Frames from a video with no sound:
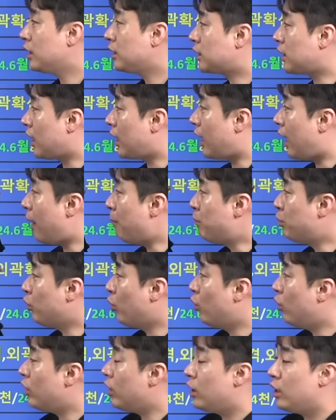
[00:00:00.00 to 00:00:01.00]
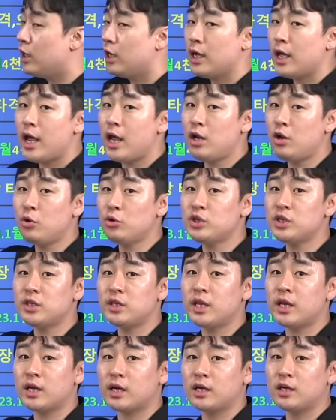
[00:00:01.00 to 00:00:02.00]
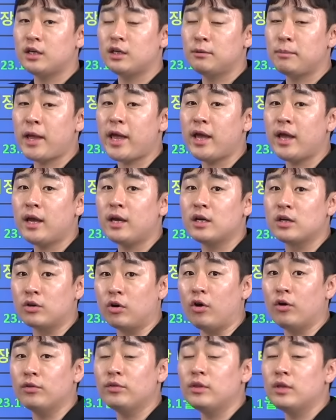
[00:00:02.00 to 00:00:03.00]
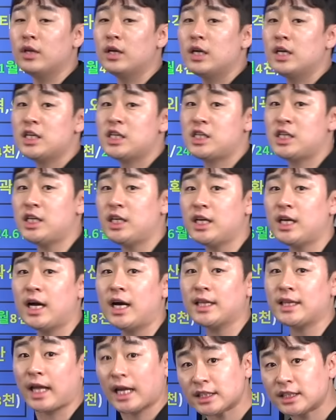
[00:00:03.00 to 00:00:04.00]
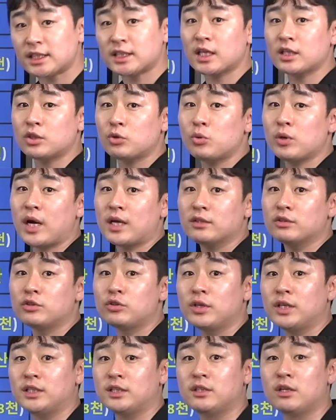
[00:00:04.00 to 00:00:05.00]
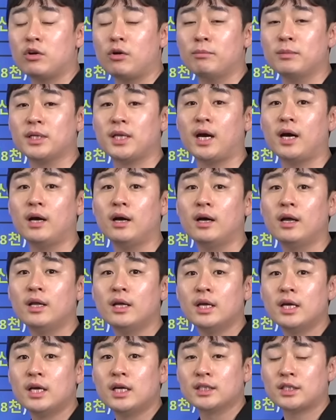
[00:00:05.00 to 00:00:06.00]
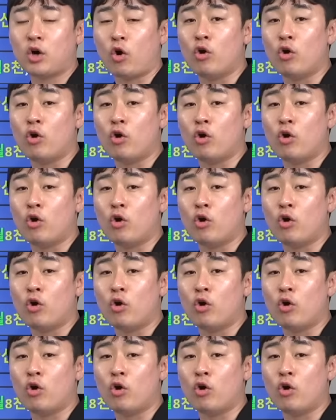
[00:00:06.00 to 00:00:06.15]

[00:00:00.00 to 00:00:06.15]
자, 앞으로 헬리오시티급의 그런 시기가 다시 찾아올 가능성이 있을 겁니다. 자,